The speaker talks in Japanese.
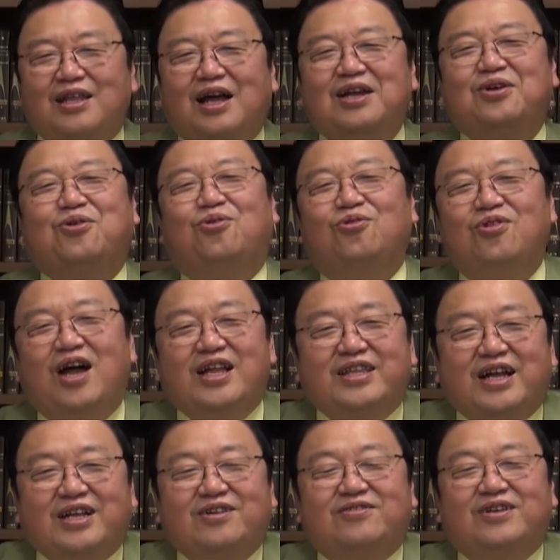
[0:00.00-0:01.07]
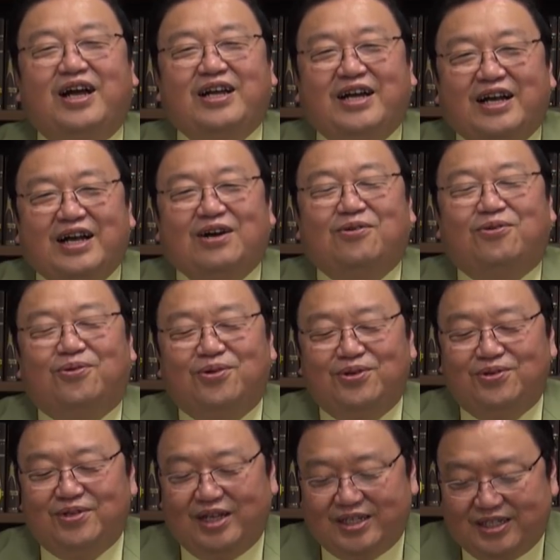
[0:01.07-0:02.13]
体この辺りぐらいからこう
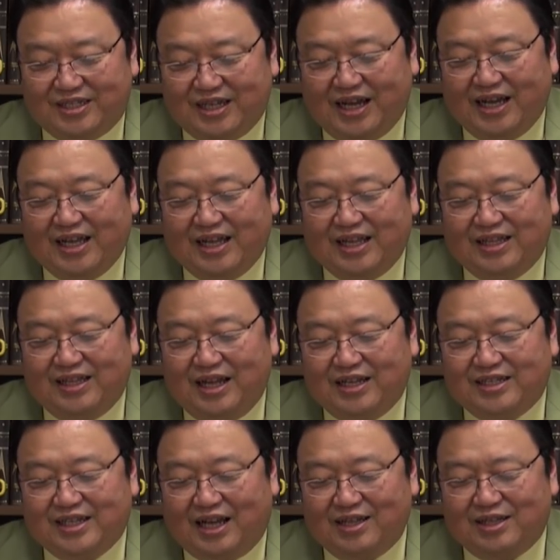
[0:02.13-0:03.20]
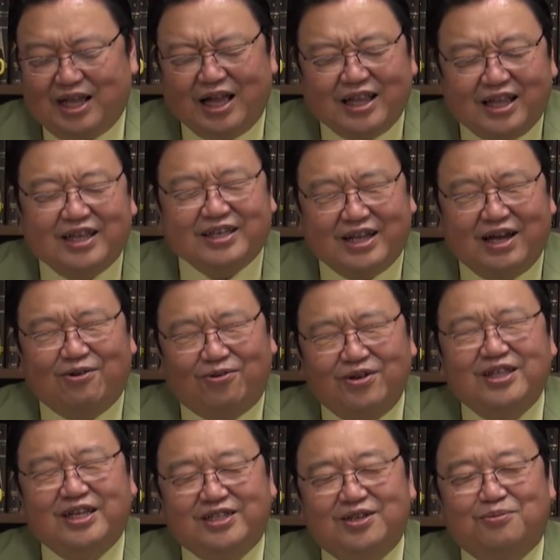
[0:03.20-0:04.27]
いうですね、デッサン、ただでさえ多
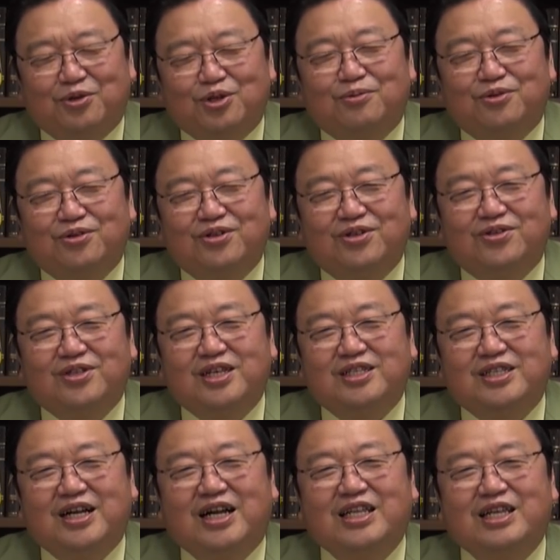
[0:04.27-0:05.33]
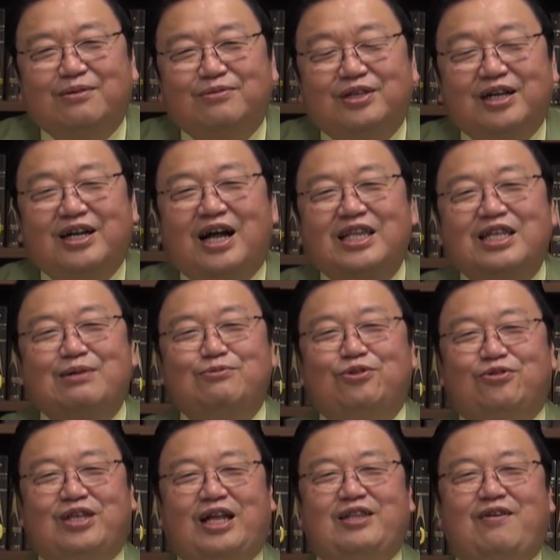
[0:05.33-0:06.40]
いんですよ。もともと機動戦士ガンダムってガンダム
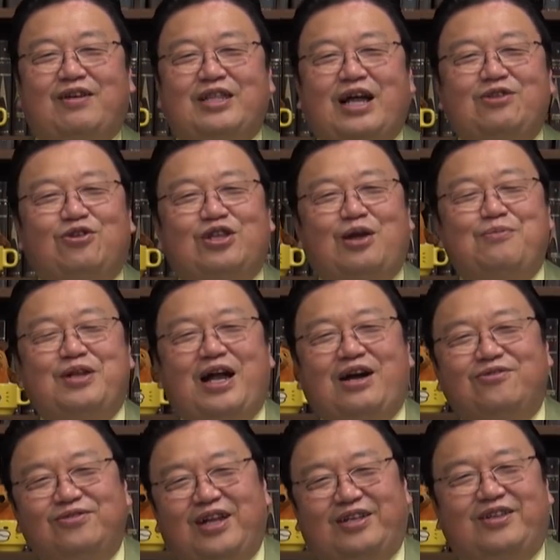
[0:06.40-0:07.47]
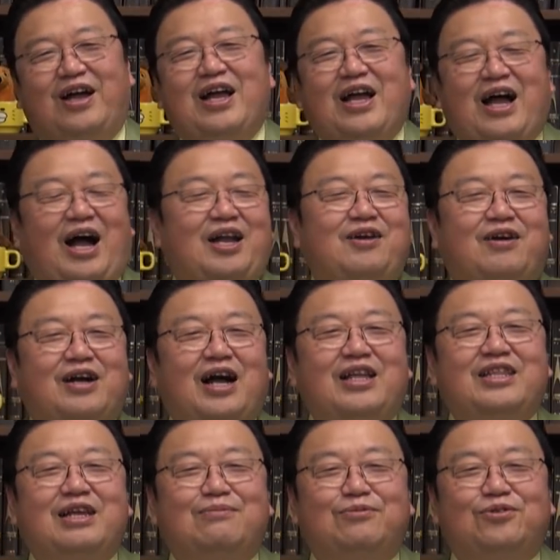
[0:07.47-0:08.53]
の盾は何のためにあるんだあれは
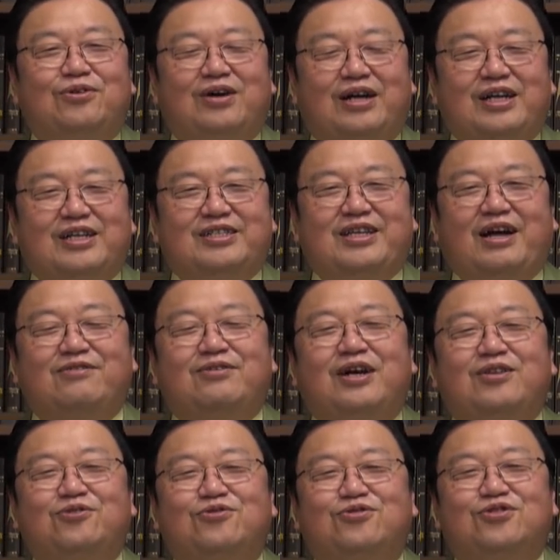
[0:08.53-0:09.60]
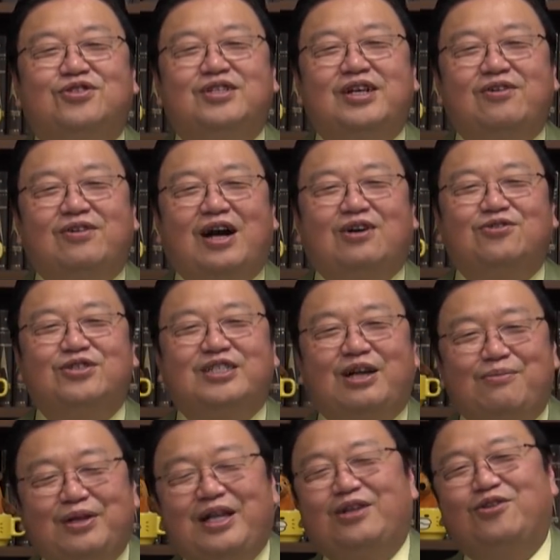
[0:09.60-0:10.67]
ガンダムの作画の崩れを隠す
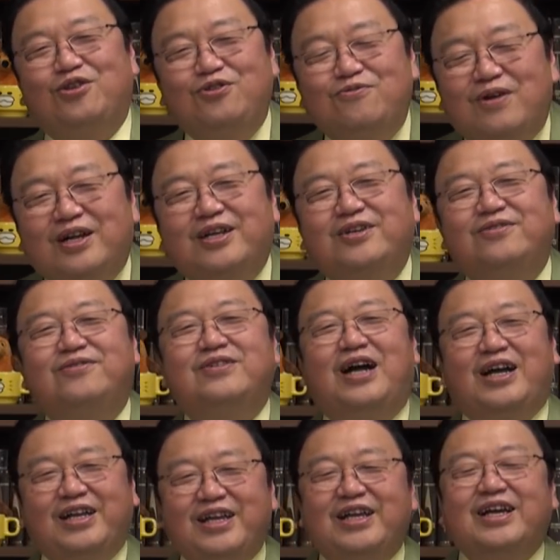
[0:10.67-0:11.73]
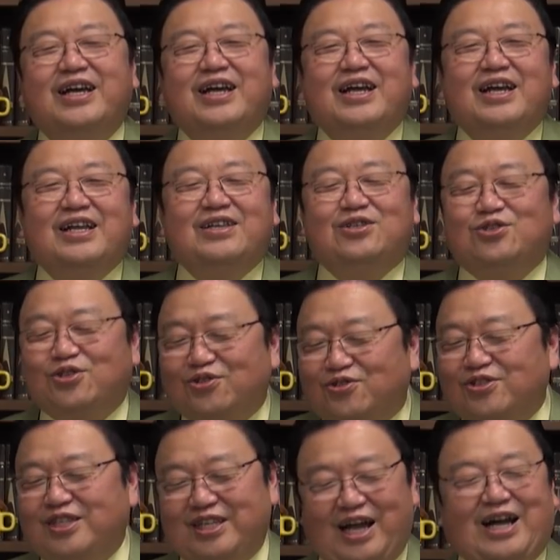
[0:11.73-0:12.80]
ためだと言われるぐらい、す
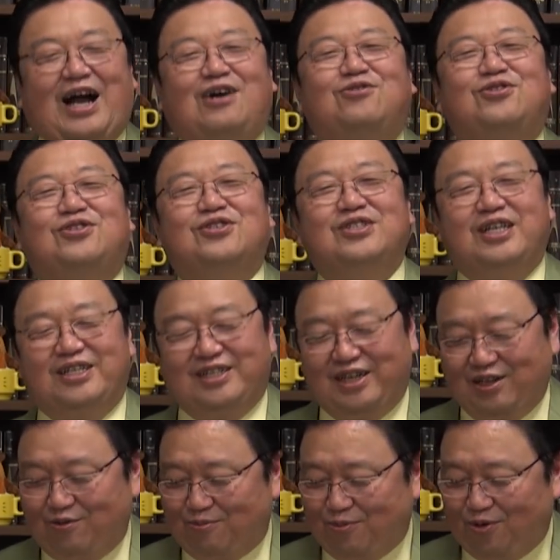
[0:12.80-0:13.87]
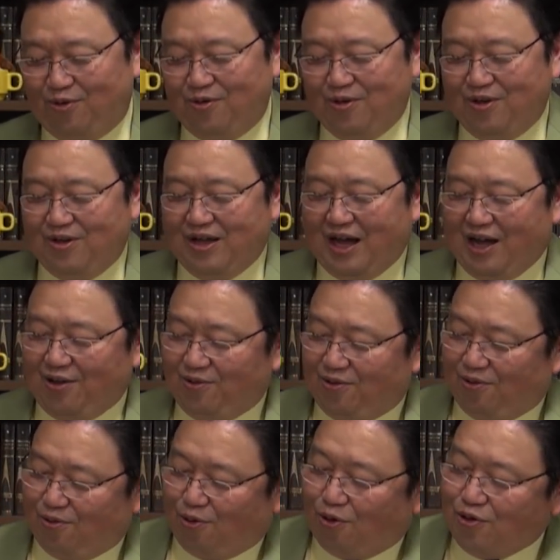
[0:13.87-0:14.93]
ぐにね、隠すんですけども、あ
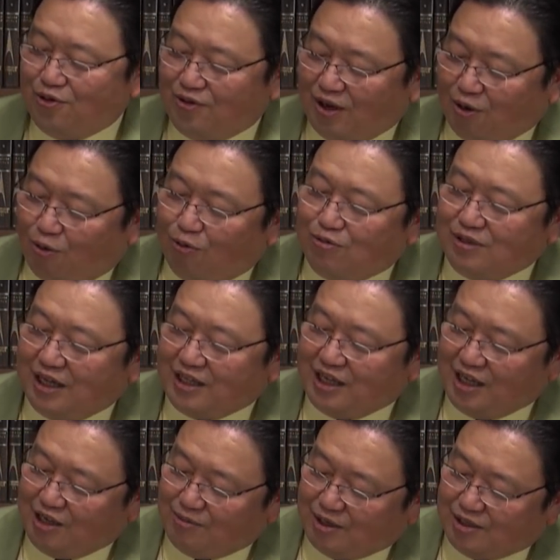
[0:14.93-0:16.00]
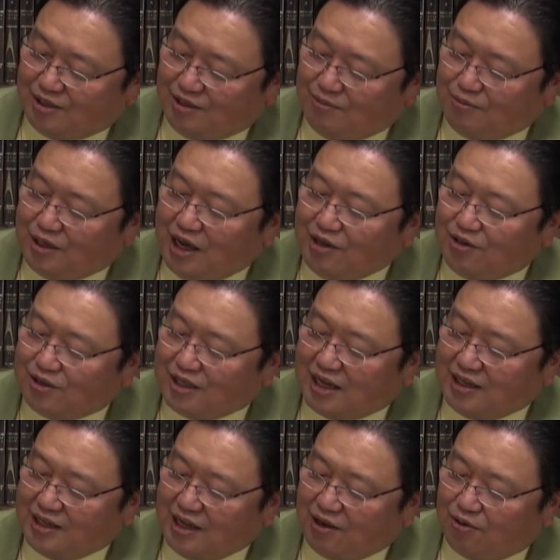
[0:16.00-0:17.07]
の、こういうのが多くなっていきます。で、ブライト
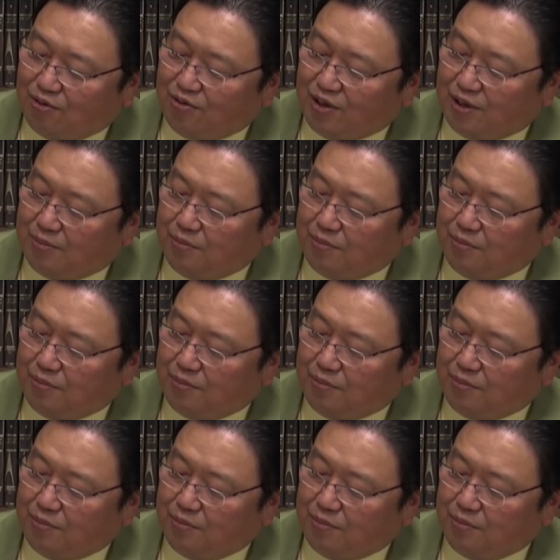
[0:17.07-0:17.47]
さんね、この